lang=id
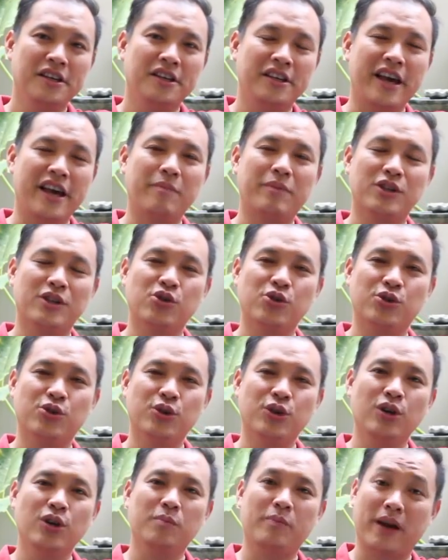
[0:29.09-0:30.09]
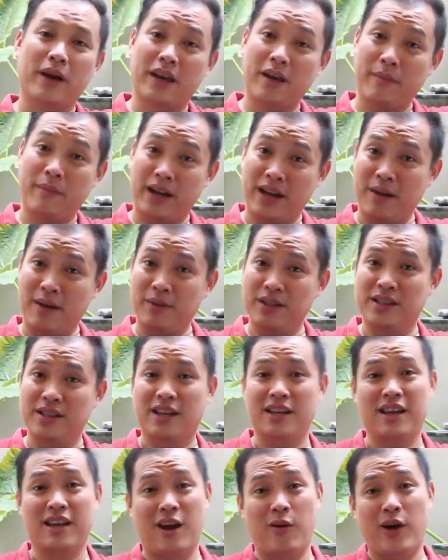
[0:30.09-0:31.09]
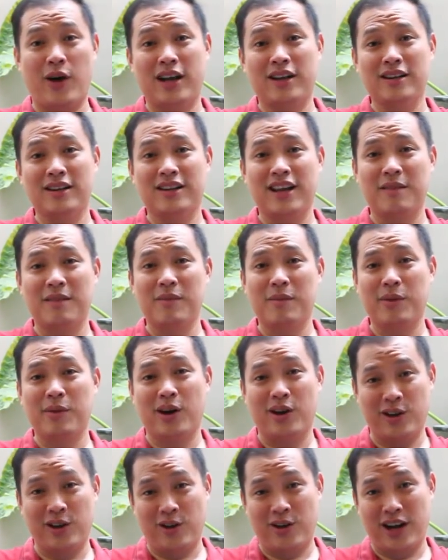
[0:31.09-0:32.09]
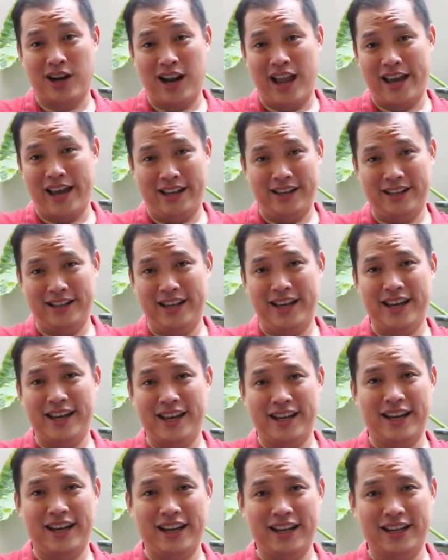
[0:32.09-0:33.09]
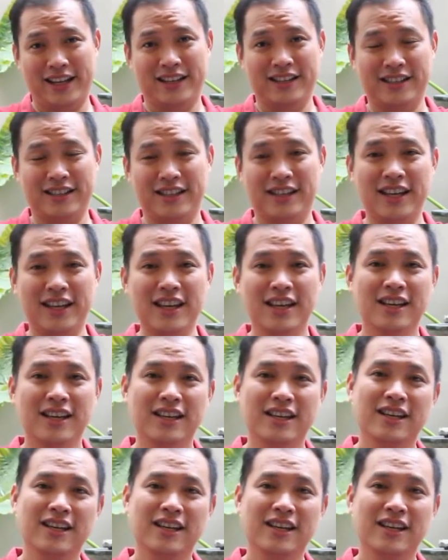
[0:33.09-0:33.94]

yang berjudul Bagaimana Mencari Kawan dan Mempengaruhi Orang Lain. Ya, Anda lihat di sini.